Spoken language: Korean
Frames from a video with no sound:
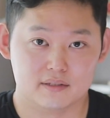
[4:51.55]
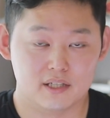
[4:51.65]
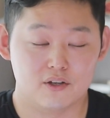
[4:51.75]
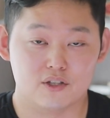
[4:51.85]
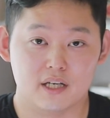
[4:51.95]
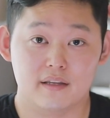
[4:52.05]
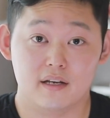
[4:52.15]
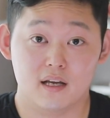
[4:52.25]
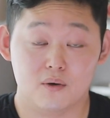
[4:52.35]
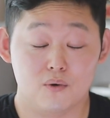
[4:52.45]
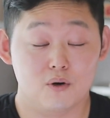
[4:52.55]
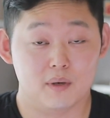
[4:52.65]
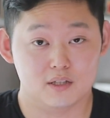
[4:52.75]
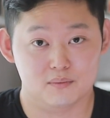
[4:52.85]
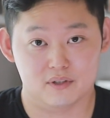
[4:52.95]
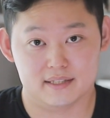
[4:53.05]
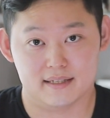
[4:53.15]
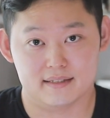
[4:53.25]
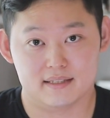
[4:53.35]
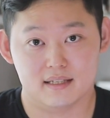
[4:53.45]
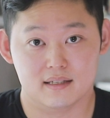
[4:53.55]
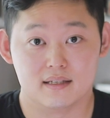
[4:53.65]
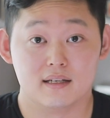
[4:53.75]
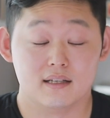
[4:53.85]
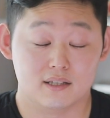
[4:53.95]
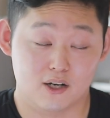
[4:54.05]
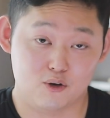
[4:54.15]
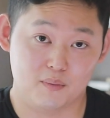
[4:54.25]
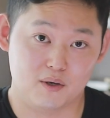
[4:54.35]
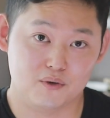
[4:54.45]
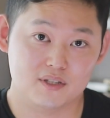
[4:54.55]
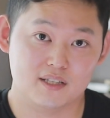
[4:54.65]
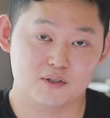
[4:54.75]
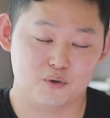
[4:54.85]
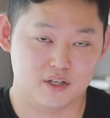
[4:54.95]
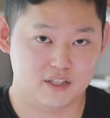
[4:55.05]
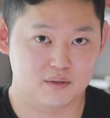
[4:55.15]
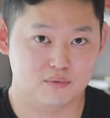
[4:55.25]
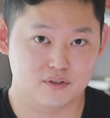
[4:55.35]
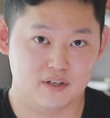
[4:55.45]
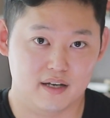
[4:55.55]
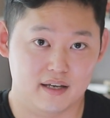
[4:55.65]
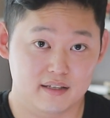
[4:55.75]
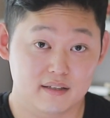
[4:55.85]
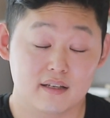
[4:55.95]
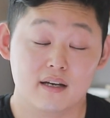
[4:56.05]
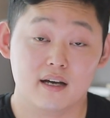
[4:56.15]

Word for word: 그래서 샤넬의 코코 마드모아제 같이 달콤한 꽃향을 좋아하시는 분들에게는